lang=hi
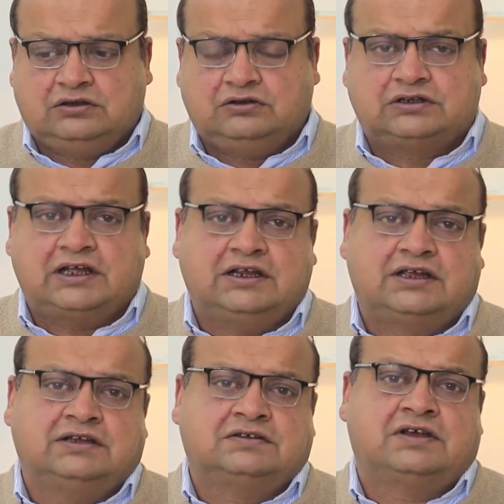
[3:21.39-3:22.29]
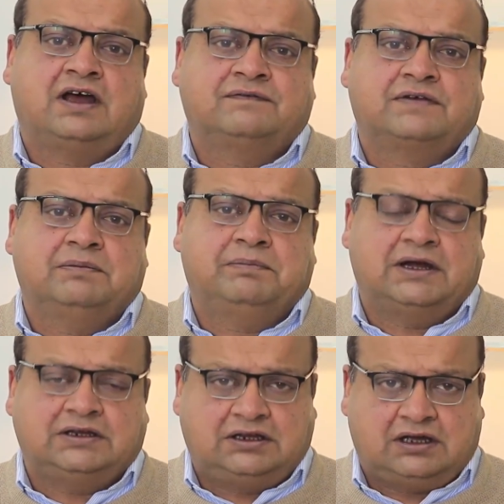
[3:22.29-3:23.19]
जो तहरीक इंसाफ के
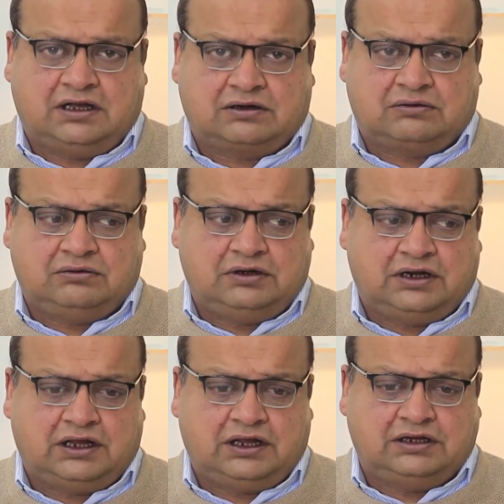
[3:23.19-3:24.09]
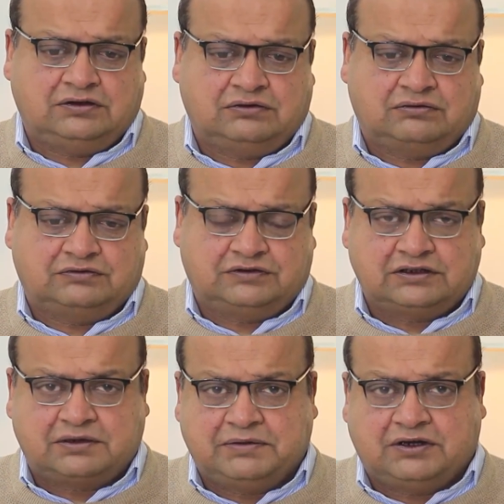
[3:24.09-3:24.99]
बानी कारकुन हैं जिनको
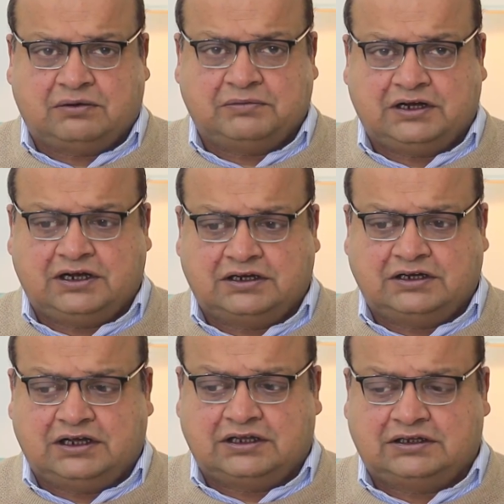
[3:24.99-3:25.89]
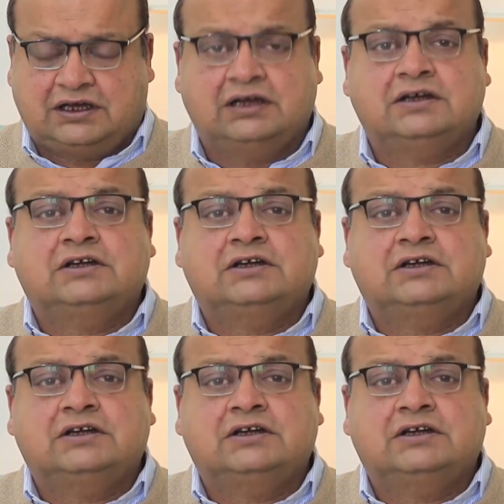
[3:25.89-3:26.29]
सदर भी नॉमिनेट किया था